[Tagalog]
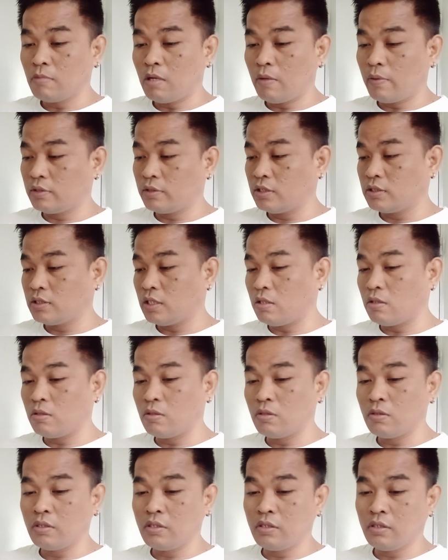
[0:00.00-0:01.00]
bawat isa
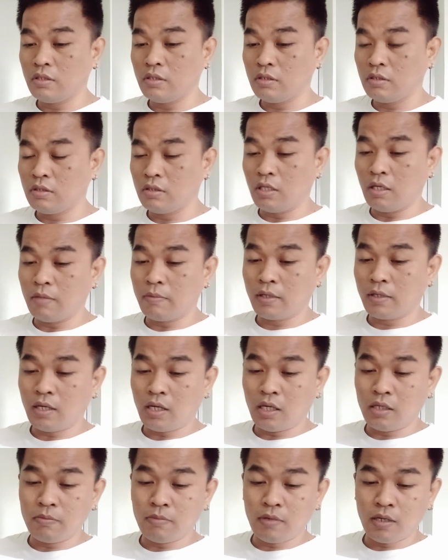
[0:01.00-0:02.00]
o oh, hindi
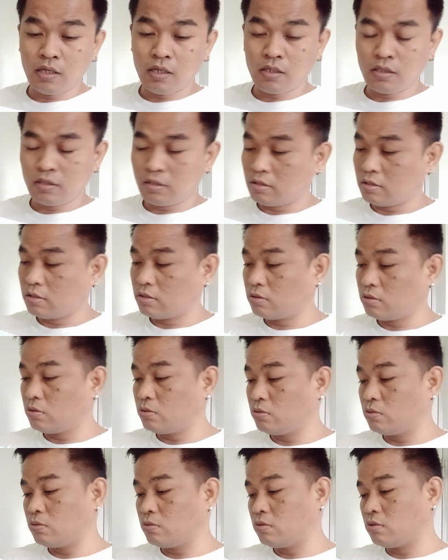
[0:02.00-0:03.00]
magkakaiba
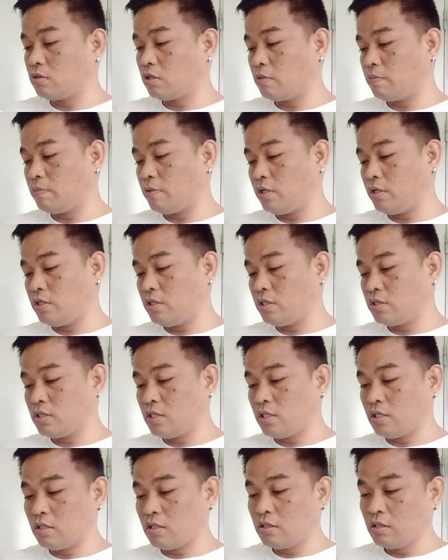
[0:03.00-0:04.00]
to 3
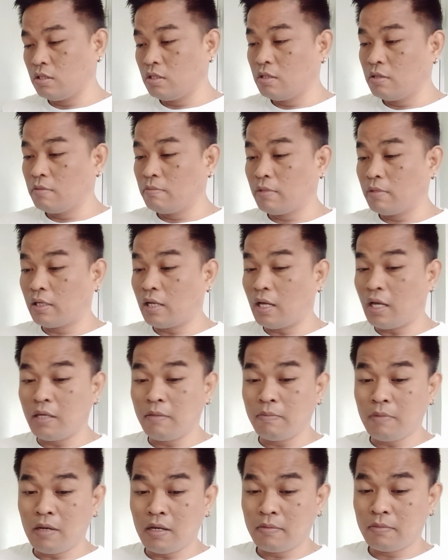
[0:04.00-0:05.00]
pages lang
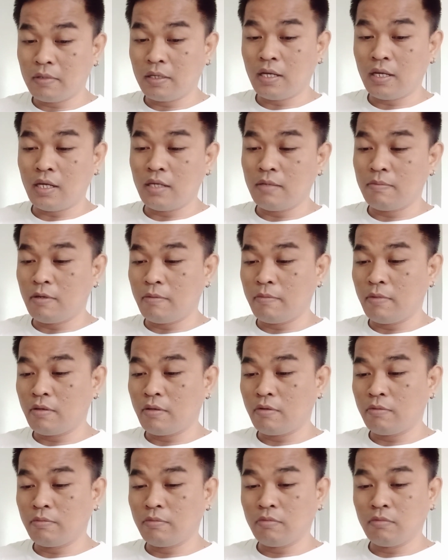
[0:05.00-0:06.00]
magkakaiba, magkakaiba
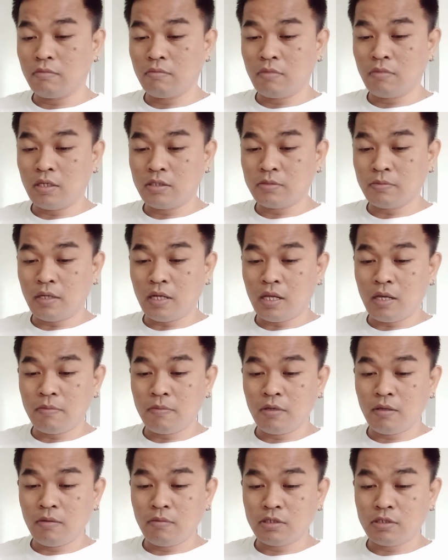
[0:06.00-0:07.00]
meron mas
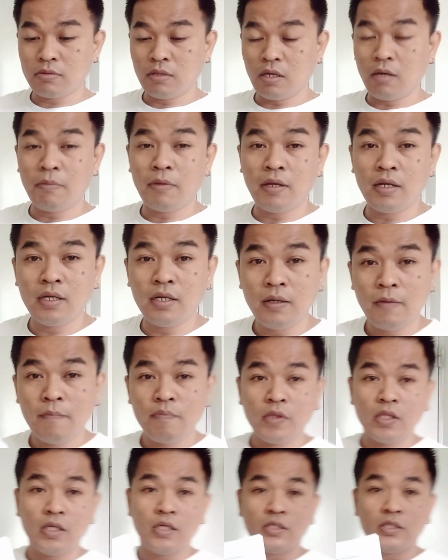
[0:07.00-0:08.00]
marami, mas makapal
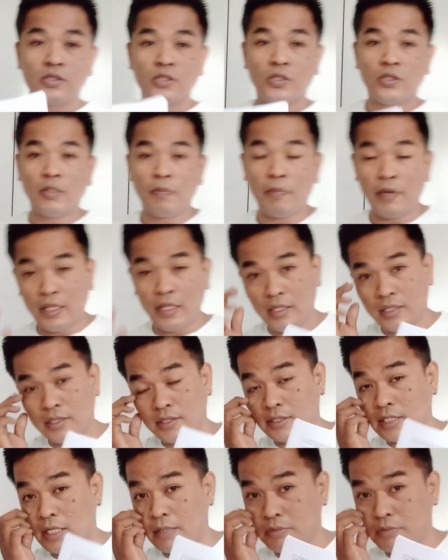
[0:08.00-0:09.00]
so depende
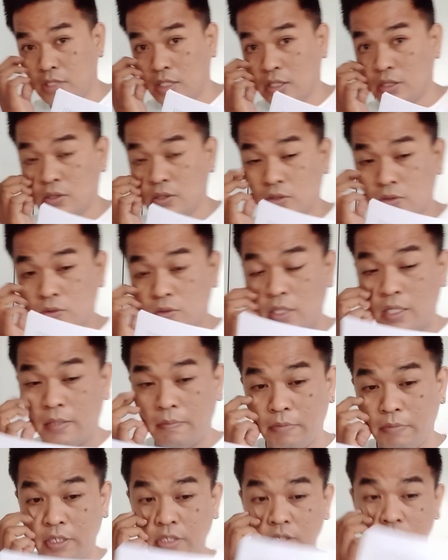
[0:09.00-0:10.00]
sa subject no? kung
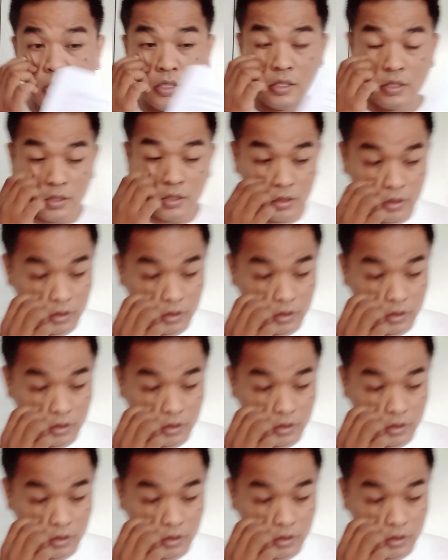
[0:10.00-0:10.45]
ilang page ang